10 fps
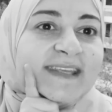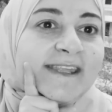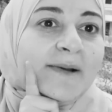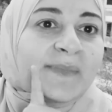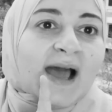
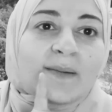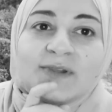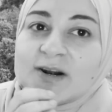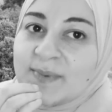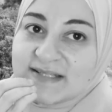الكامله
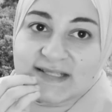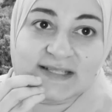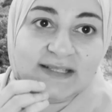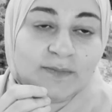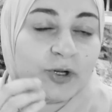قبل اربع
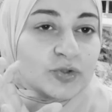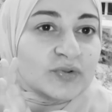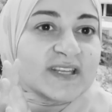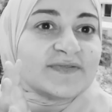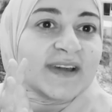سنين برضو
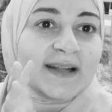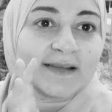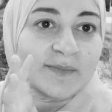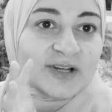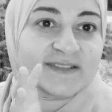الناس فاكره
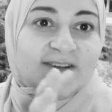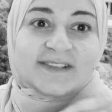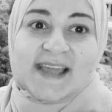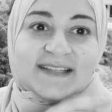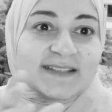ان
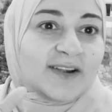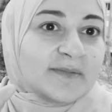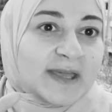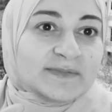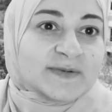المكسرات عادي
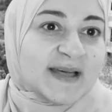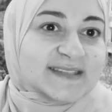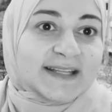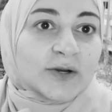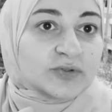طالما ابني بقى
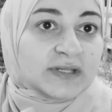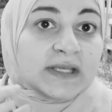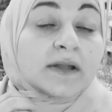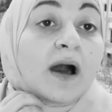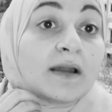سنه
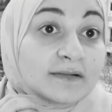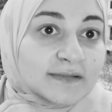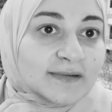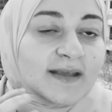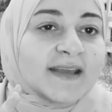واتنين غلط
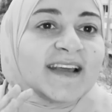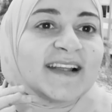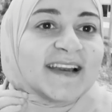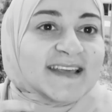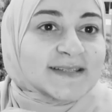
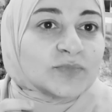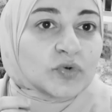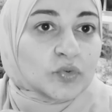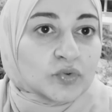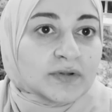لازم
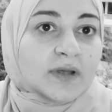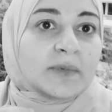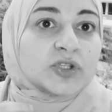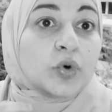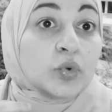تكون
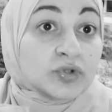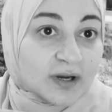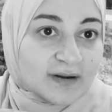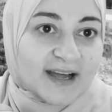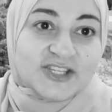
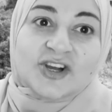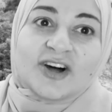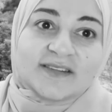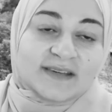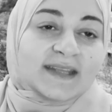مطحونه عشان
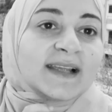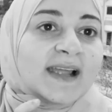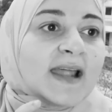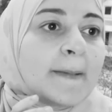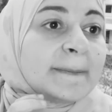خاطري
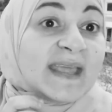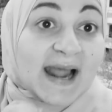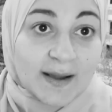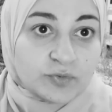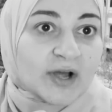
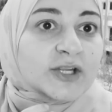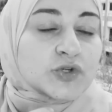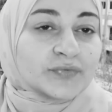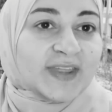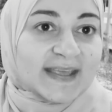بيلعبوا انا
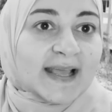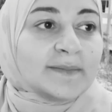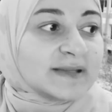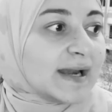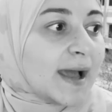شفت عيال
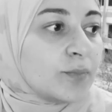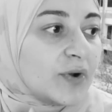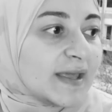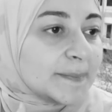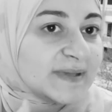بتلعب
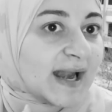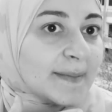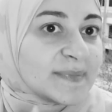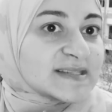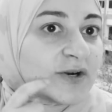وهي
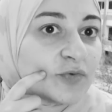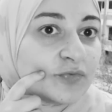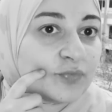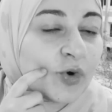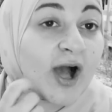بتلعب مثلا
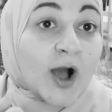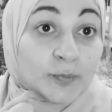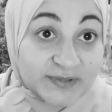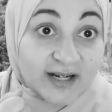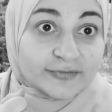بقها
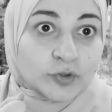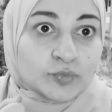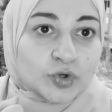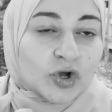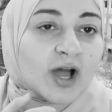وبتعرف
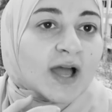تمضغ